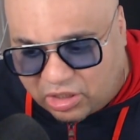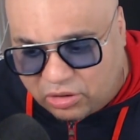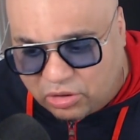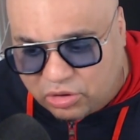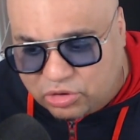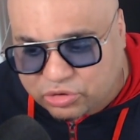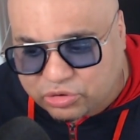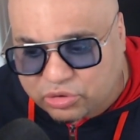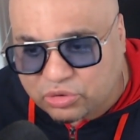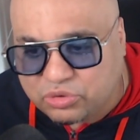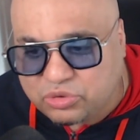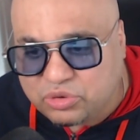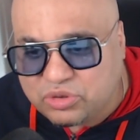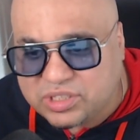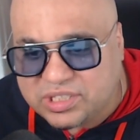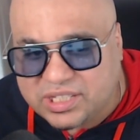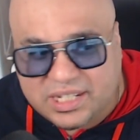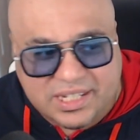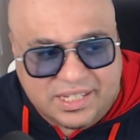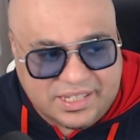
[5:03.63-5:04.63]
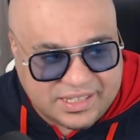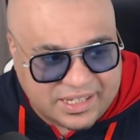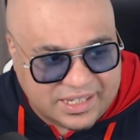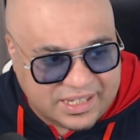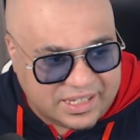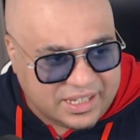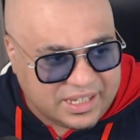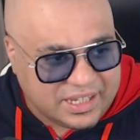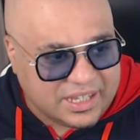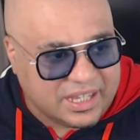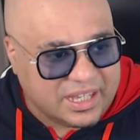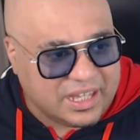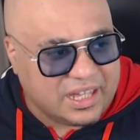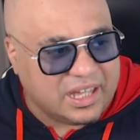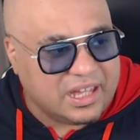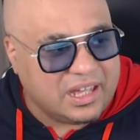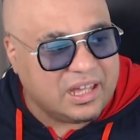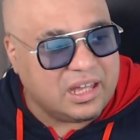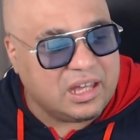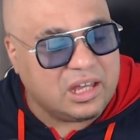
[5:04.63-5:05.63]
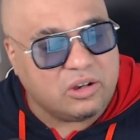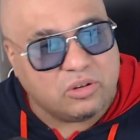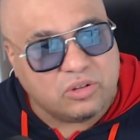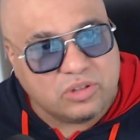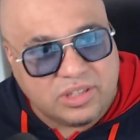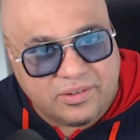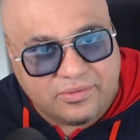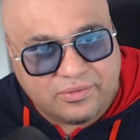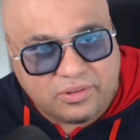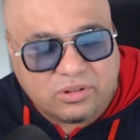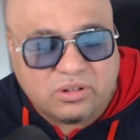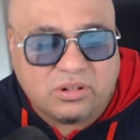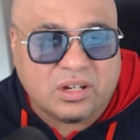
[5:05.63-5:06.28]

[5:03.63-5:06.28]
euh, sont utilisés euh, au niveau